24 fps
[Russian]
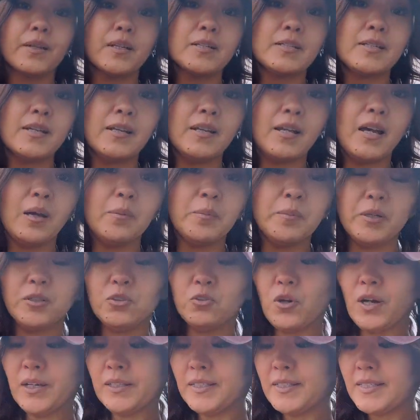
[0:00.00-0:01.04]
солями.
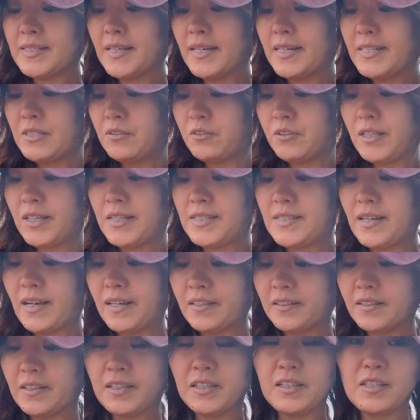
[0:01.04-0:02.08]
Но они, знаете, вот эти,
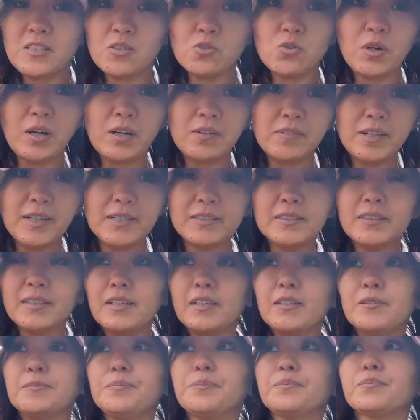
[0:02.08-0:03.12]
они такие
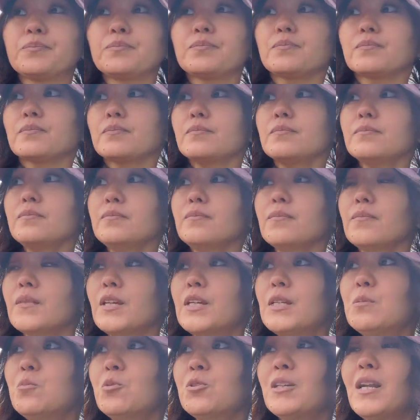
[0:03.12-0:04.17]
суховатые.
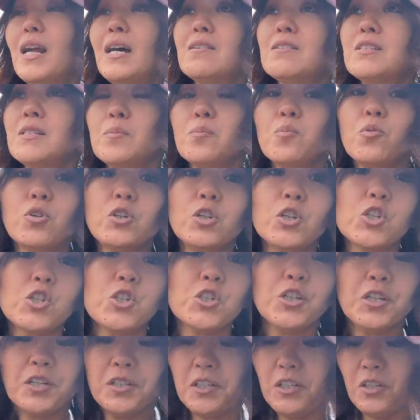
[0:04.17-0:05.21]
Ему нравятся более
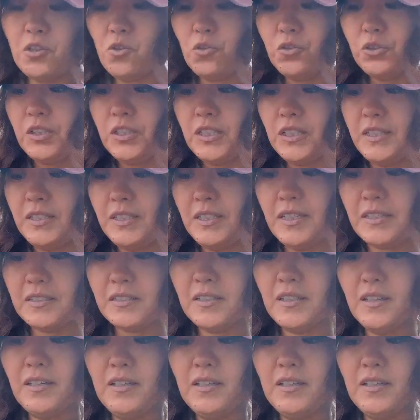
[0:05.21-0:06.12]
жирные, но у них нет.